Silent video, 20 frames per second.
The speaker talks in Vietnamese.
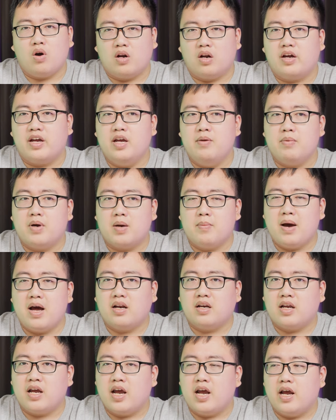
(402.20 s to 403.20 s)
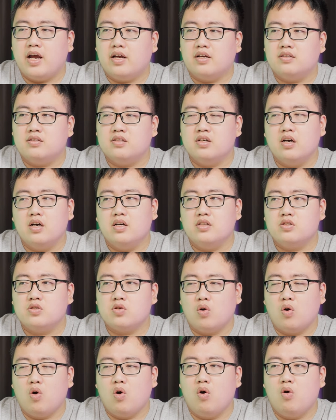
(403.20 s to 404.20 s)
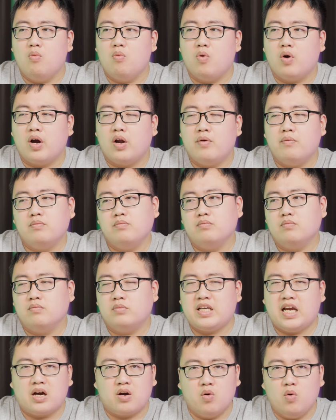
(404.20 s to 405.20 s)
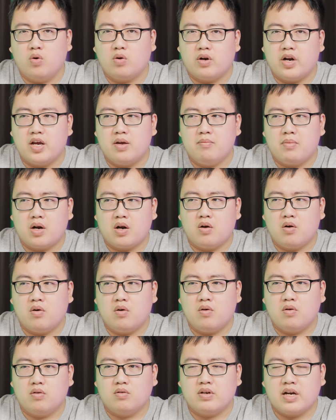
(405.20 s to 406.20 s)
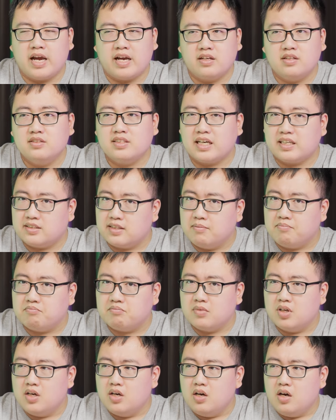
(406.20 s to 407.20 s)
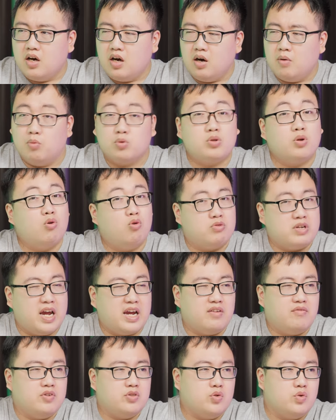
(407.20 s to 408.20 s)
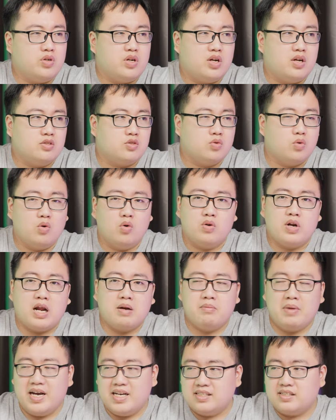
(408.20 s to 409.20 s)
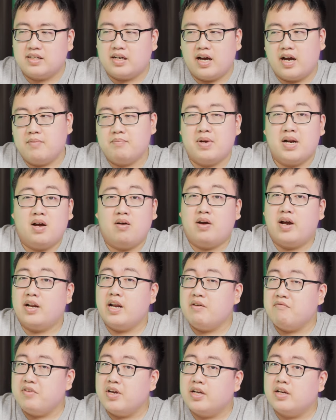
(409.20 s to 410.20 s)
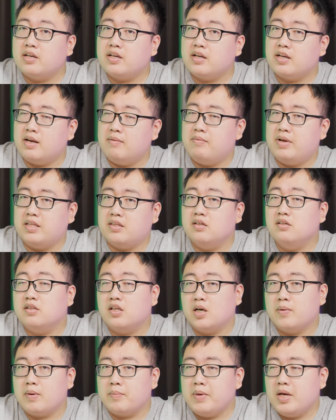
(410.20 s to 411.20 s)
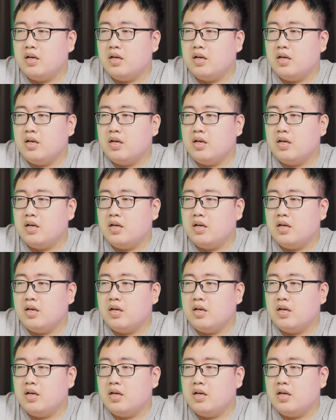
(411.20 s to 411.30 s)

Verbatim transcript: Hoặc là khi mà các bạn nghe chơi solo một cái nhạc cụ nào đấy mà nó đánh giải trầm ở một tốc độ nhanh, ví dụ như là solo đàn bass chẳng hạn, bạn nào nghe Deep V 504 thì các bạn